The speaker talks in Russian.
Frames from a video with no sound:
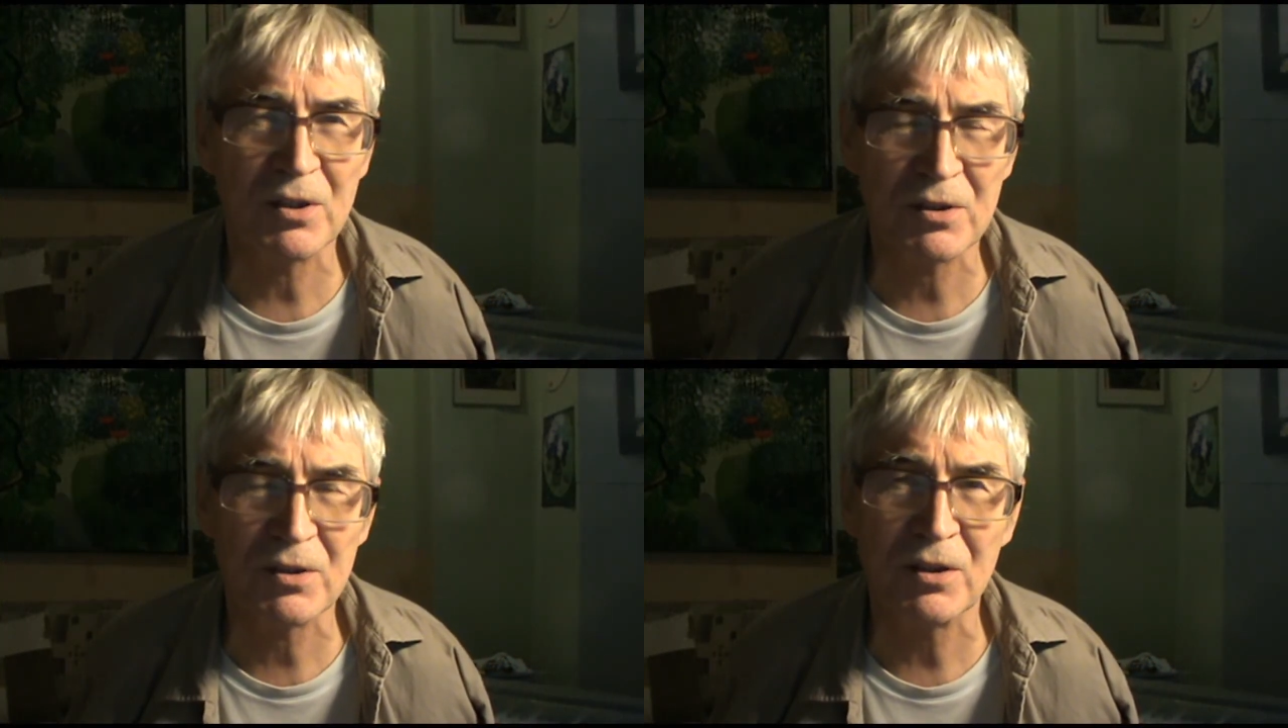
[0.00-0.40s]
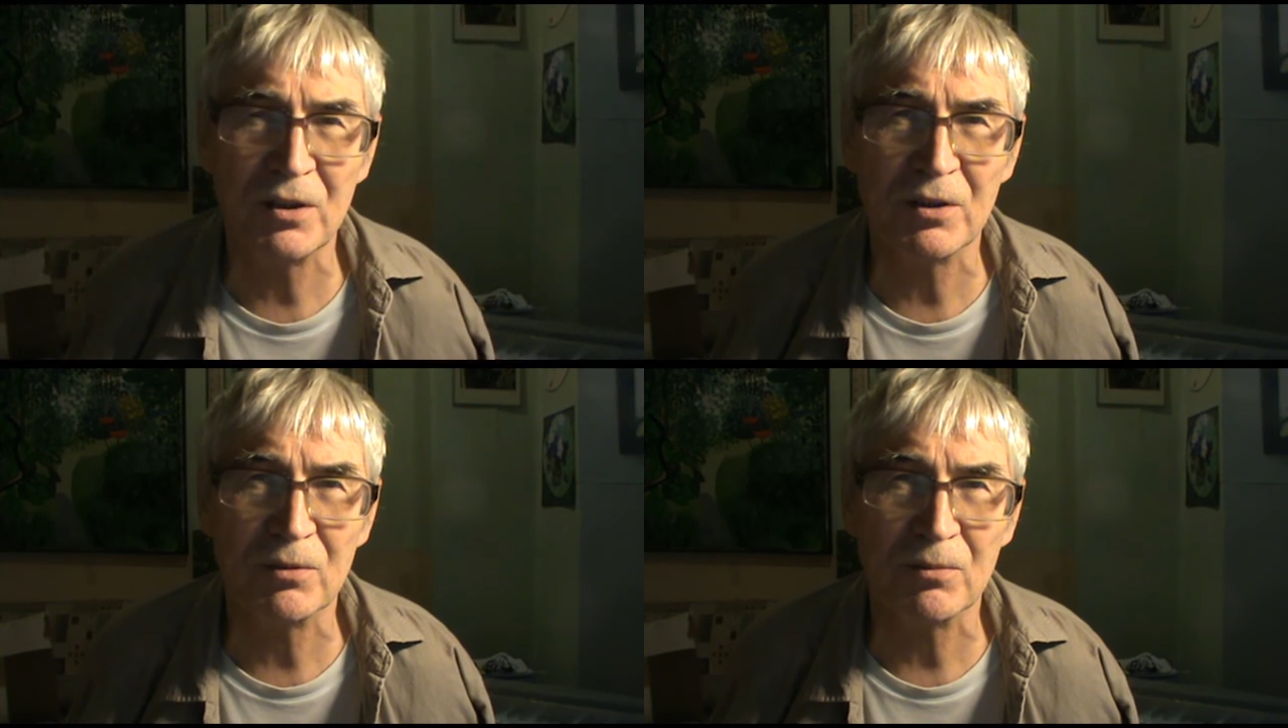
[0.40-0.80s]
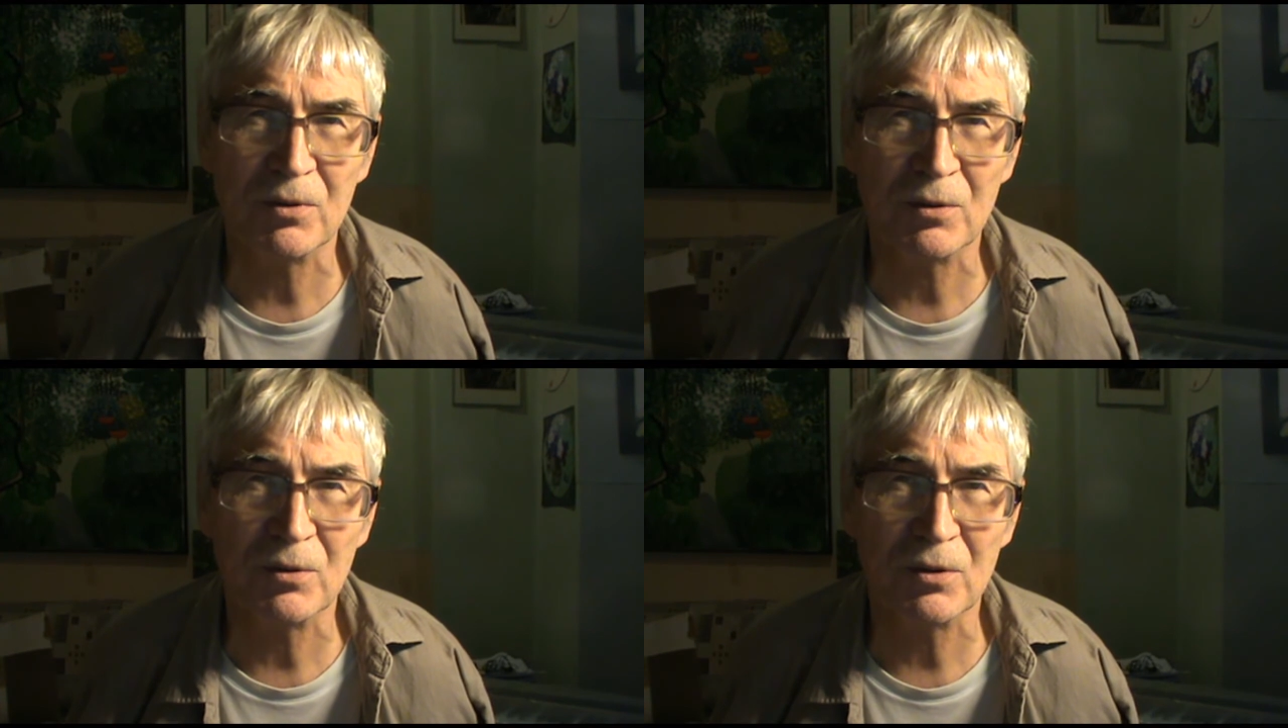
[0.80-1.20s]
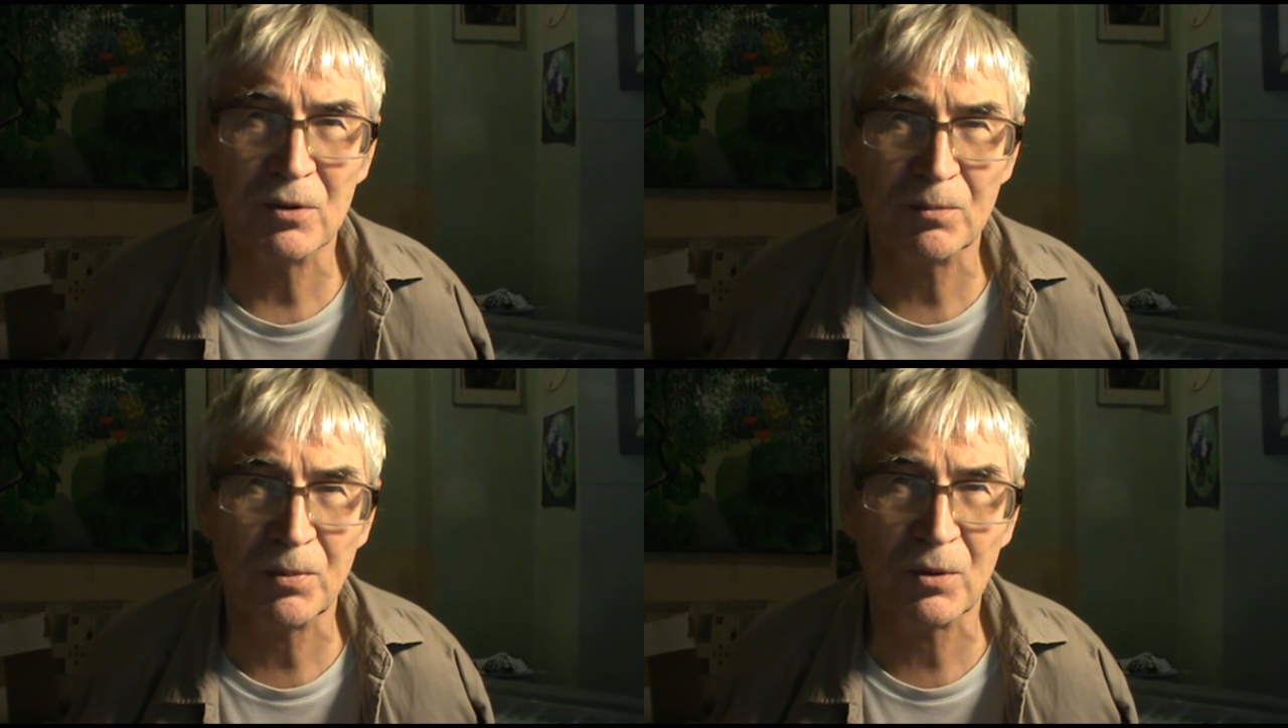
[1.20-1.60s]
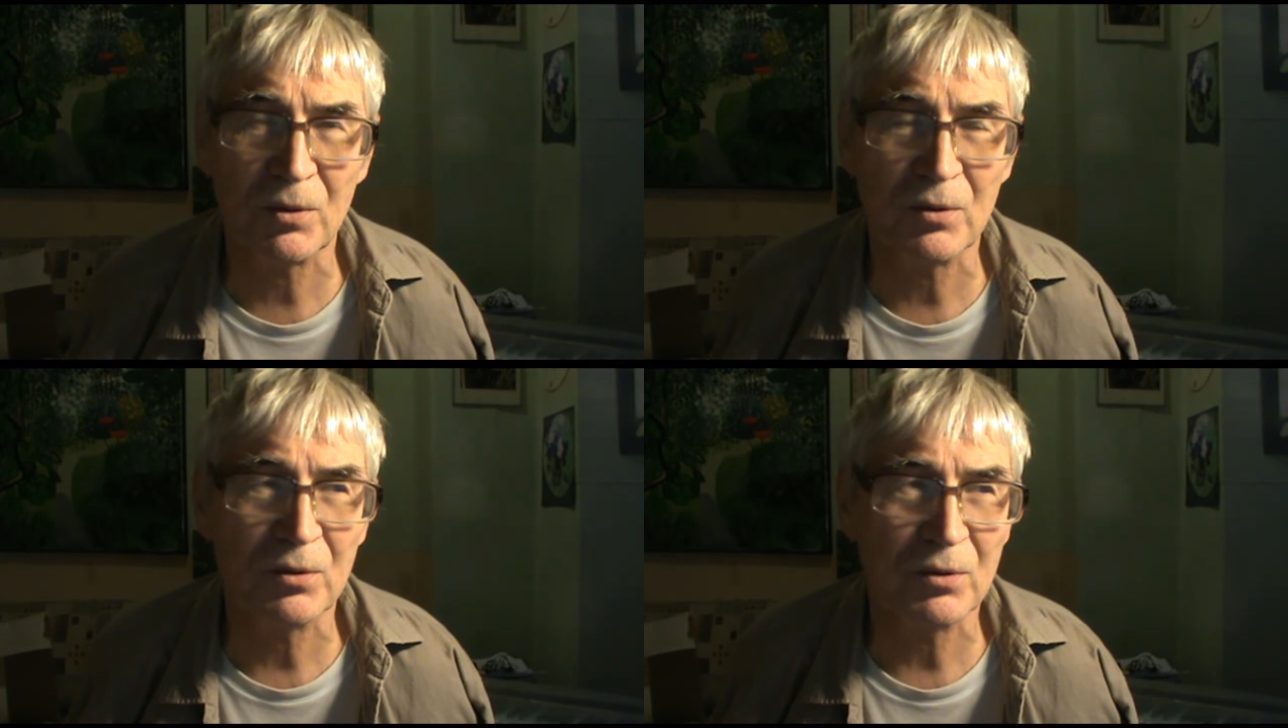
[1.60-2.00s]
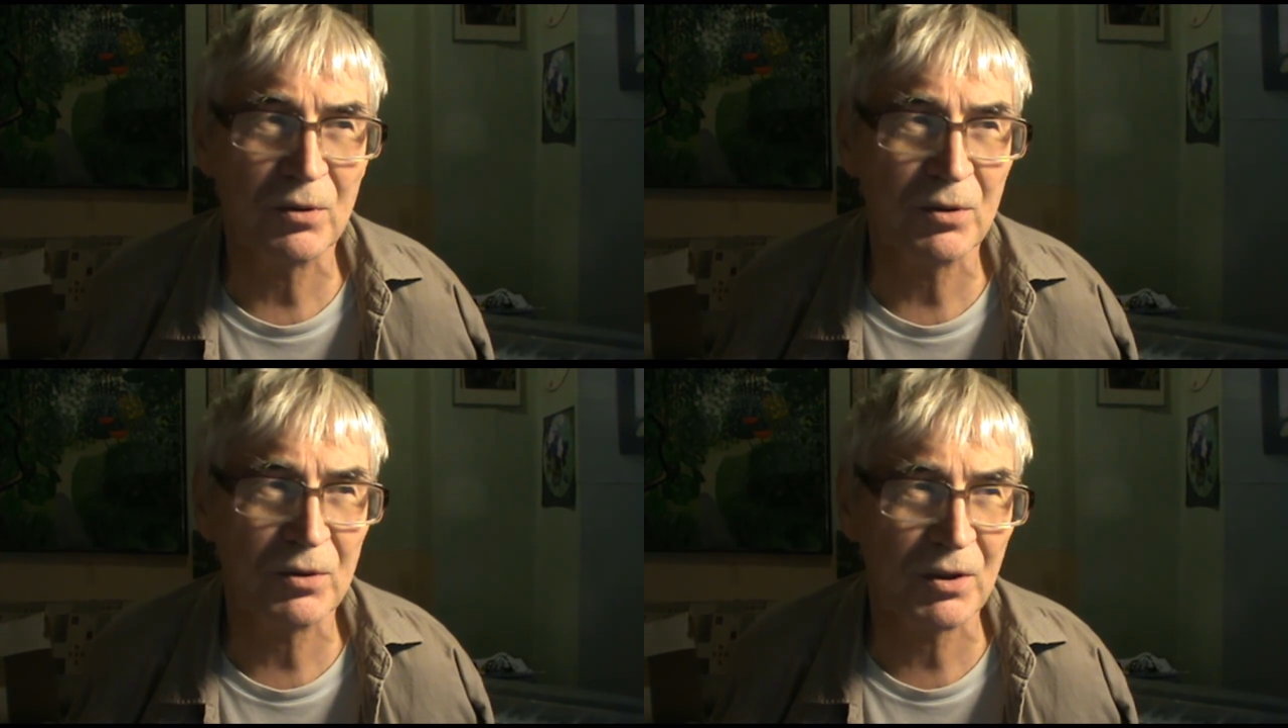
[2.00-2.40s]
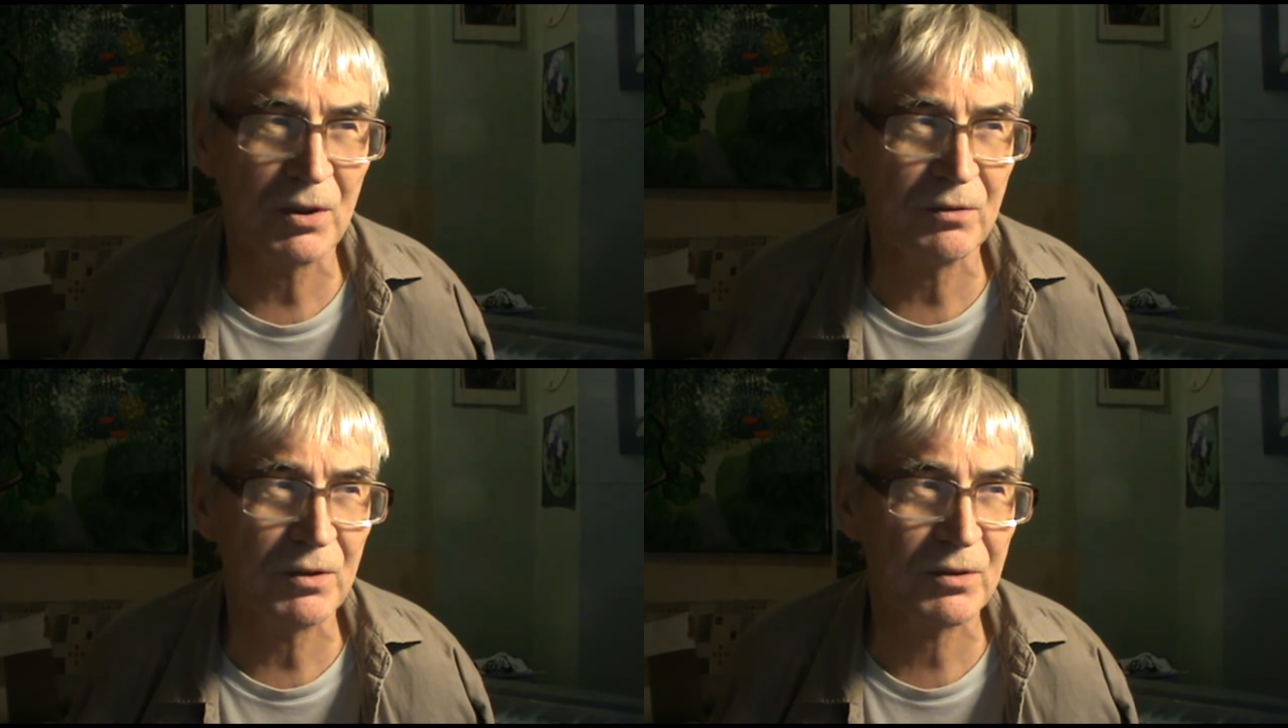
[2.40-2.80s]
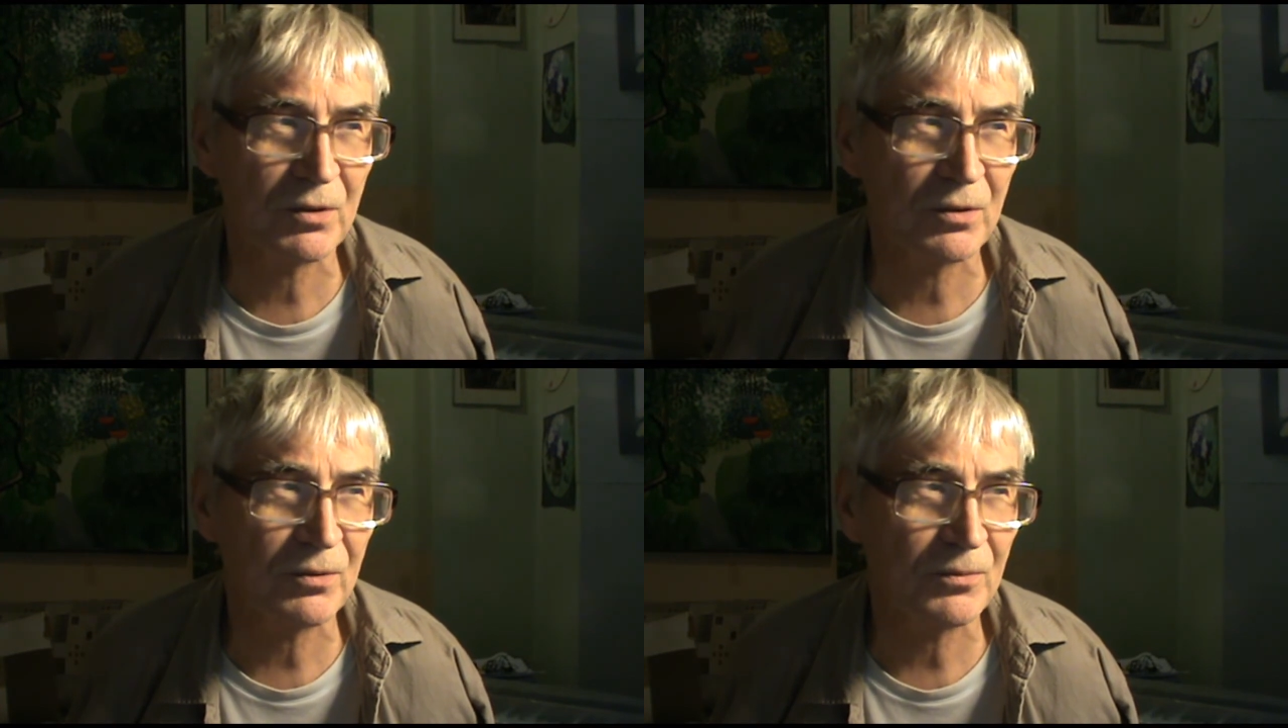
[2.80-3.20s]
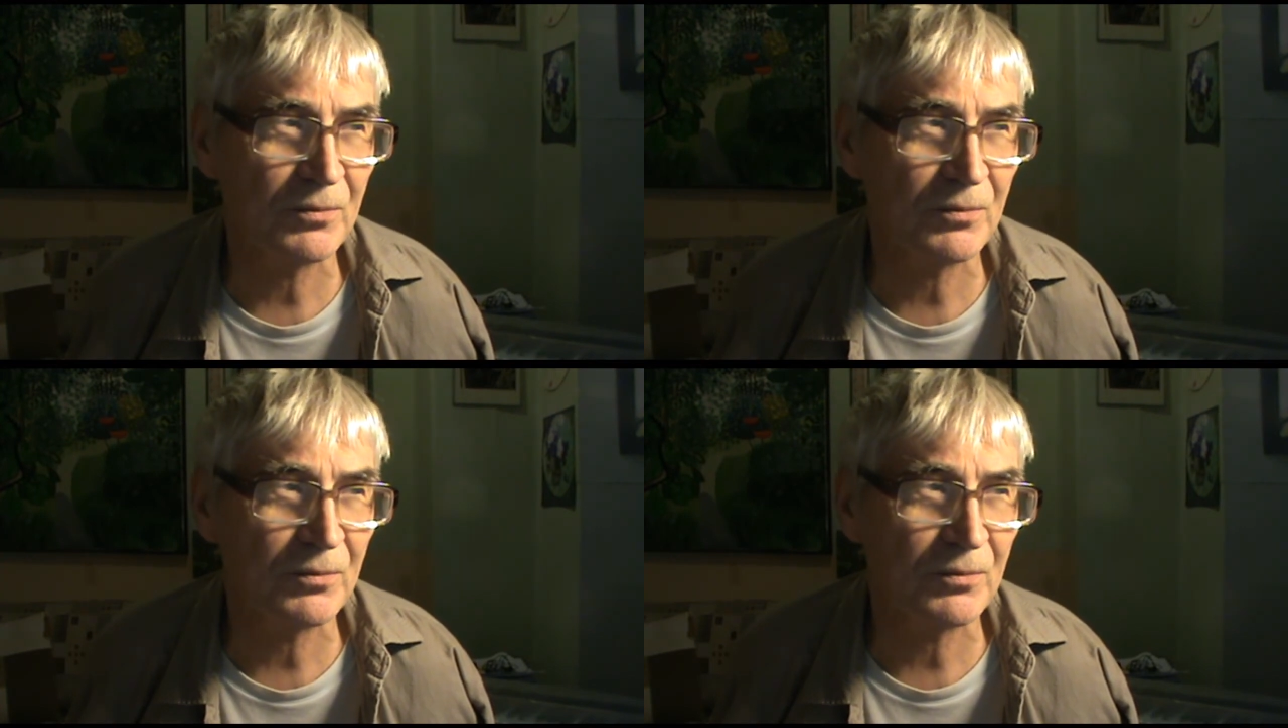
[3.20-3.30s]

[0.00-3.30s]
насилием по телевизору.